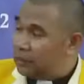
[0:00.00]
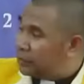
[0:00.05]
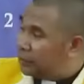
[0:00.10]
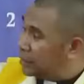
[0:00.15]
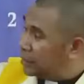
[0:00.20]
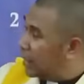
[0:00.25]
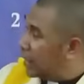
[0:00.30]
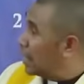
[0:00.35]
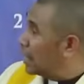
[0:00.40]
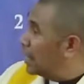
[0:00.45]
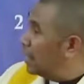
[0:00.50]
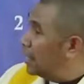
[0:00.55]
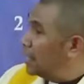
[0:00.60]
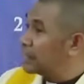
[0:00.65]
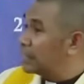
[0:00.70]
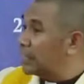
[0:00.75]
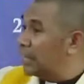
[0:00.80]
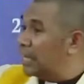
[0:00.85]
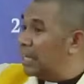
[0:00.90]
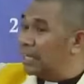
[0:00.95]

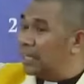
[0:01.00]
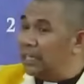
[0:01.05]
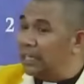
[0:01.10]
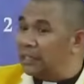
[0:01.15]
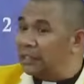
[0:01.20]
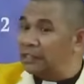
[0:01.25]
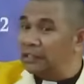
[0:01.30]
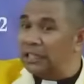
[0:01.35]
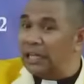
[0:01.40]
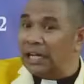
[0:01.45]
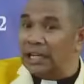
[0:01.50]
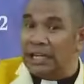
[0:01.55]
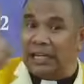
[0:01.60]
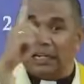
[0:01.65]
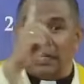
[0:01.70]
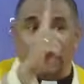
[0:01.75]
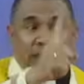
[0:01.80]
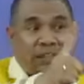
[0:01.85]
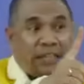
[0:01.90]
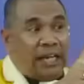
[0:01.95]
celakalah, celakalah,
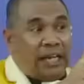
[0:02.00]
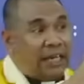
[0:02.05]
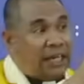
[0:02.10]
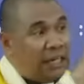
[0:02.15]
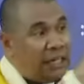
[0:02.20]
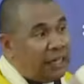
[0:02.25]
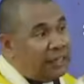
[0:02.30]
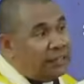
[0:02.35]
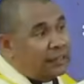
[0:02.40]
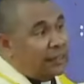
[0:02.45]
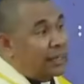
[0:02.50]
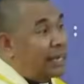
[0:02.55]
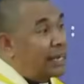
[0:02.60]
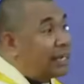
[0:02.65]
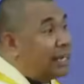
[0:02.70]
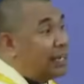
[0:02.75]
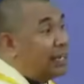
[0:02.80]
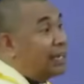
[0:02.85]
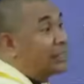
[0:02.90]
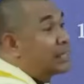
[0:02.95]
celakalah, celakalah,
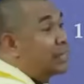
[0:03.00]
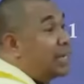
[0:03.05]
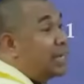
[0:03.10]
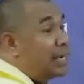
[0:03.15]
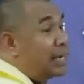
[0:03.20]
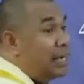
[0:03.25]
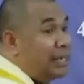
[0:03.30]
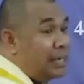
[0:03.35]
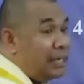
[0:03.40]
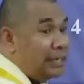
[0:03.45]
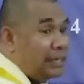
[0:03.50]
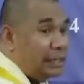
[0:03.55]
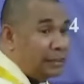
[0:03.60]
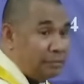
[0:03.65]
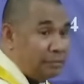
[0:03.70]
celakalah, celakalah.